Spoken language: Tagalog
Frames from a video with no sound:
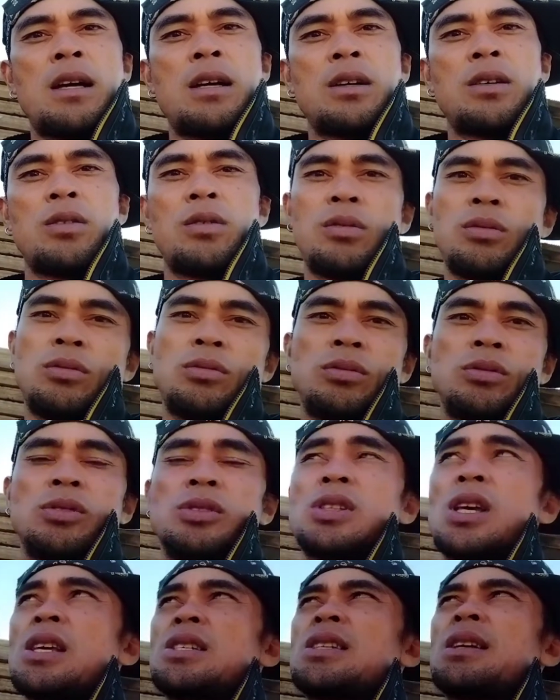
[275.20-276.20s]
kung
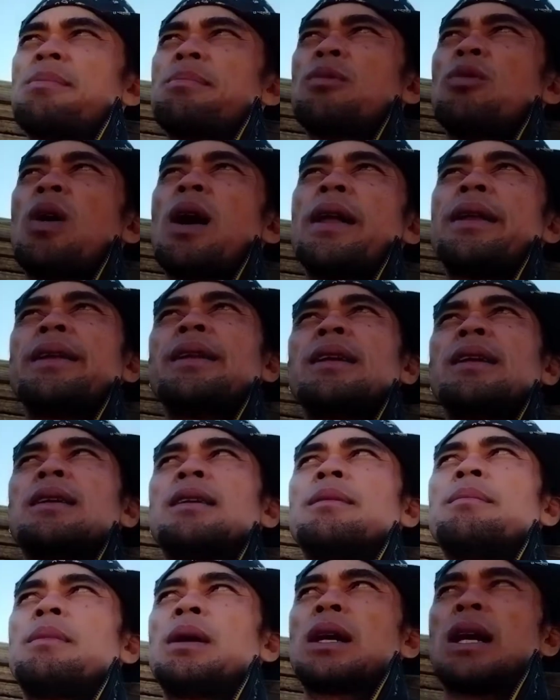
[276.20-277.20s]
sa isang buwan
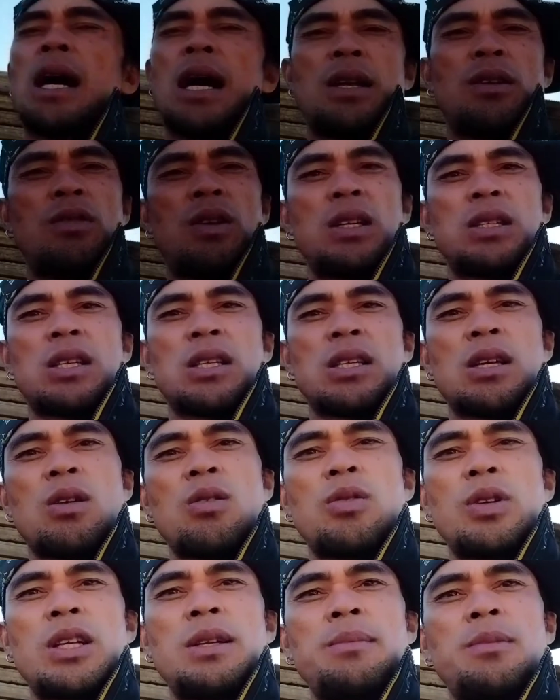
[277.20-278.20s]
magkano ang
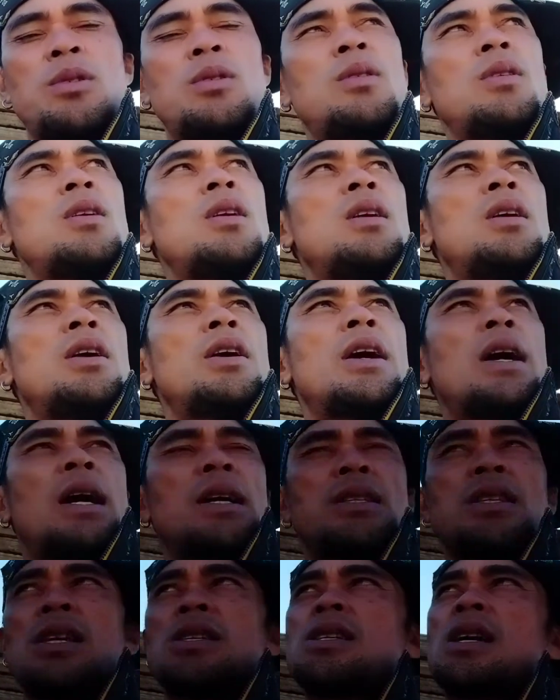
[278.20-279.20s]
sasahurin mo
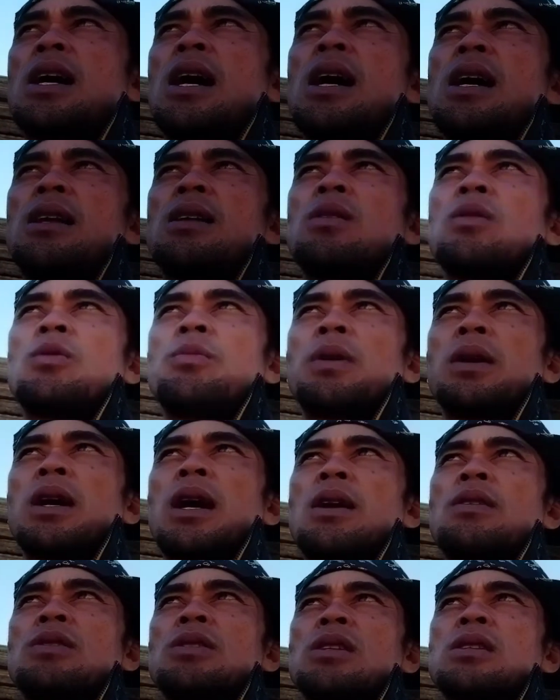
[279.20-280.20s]
at sa isang araw kung
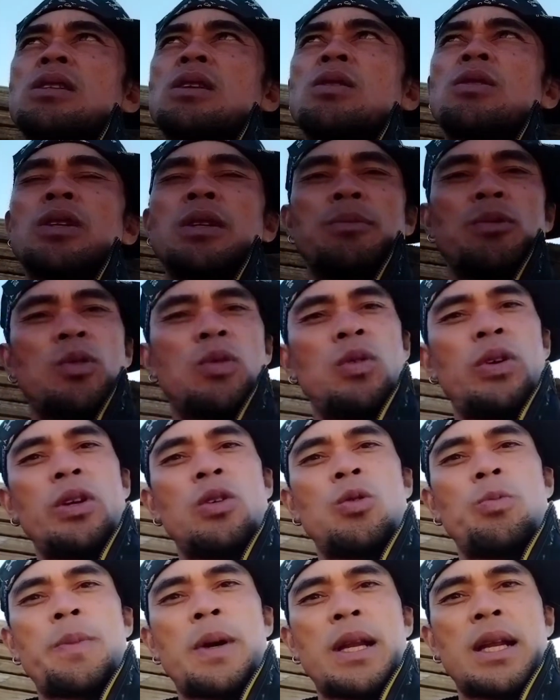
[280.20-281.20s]
magkano sasahurin mo kung
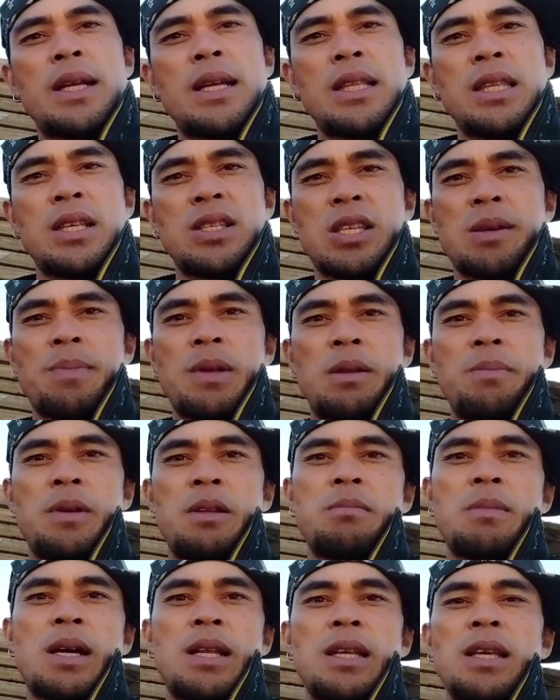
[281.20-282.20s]
ikumpara natin sa
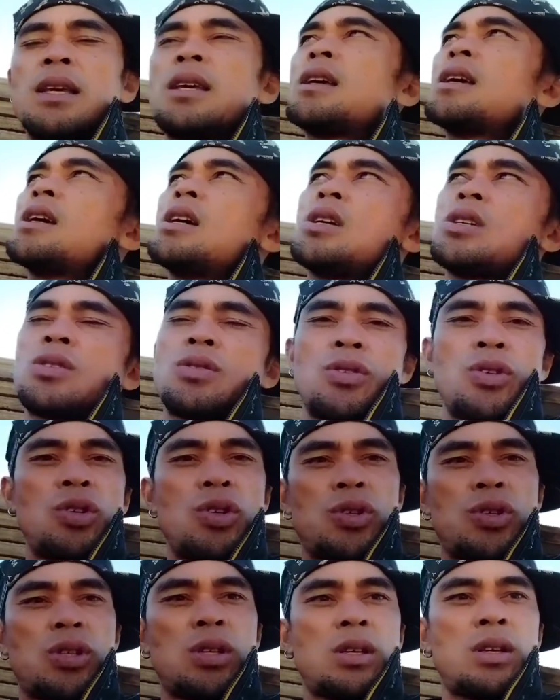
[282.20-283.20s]
Philippine money so
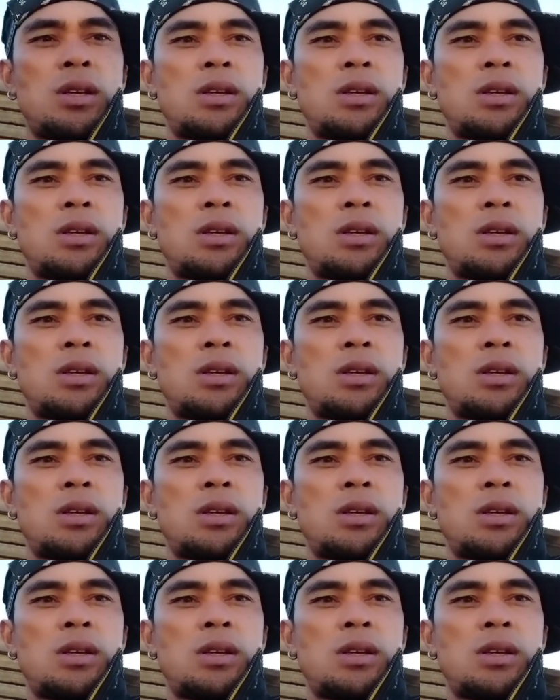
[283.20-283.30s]
yus